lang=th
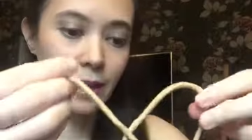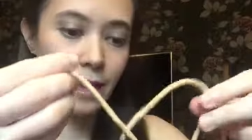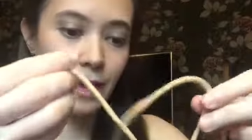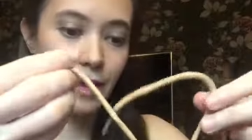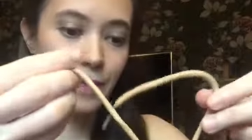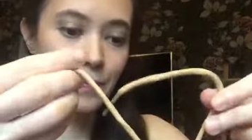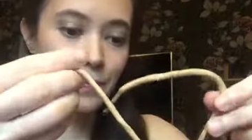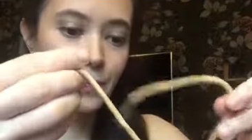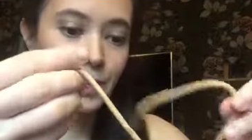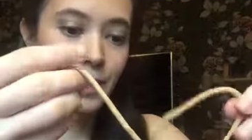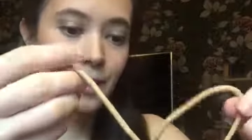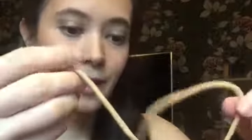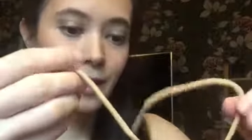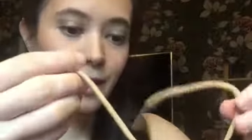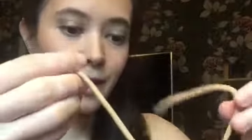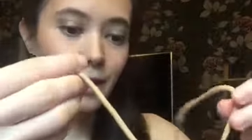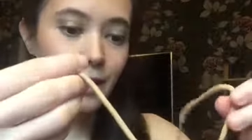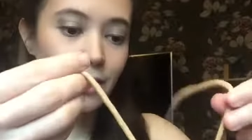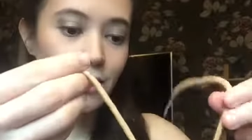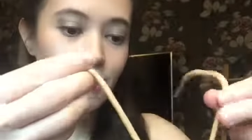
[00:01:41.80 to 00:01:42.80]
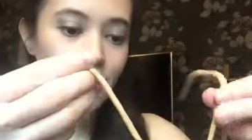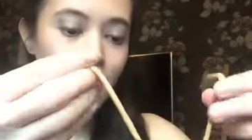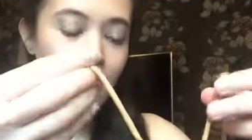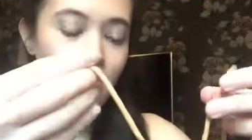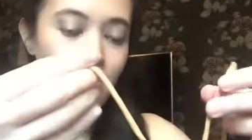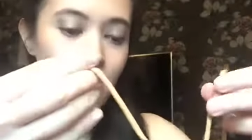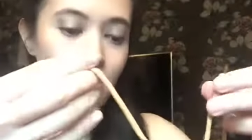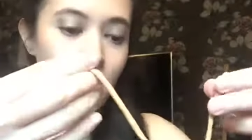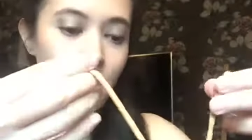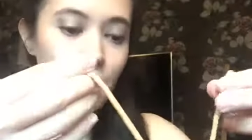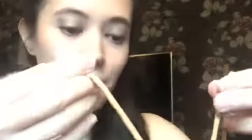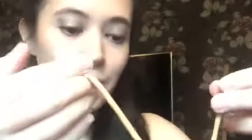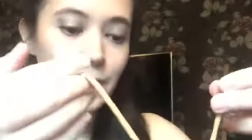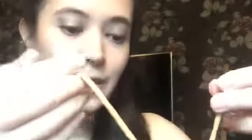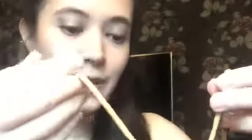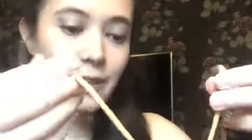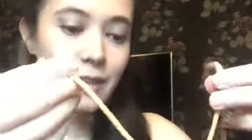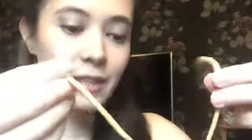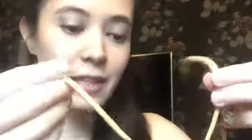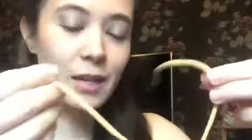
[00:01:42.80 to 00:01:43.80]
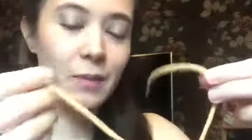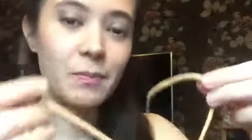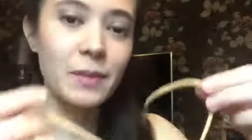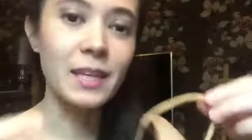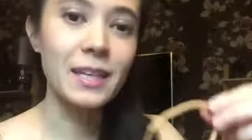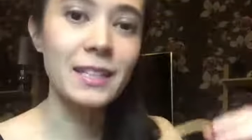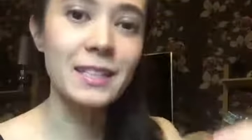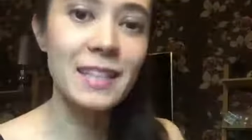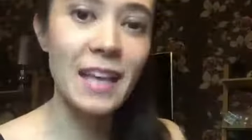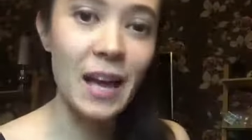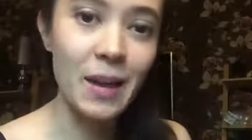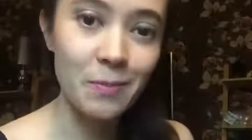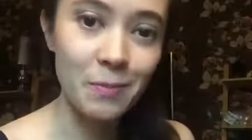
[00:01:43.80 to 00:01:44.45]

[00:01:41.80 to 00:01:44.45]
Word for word: ค่ะแล้วก็ยังมีอีก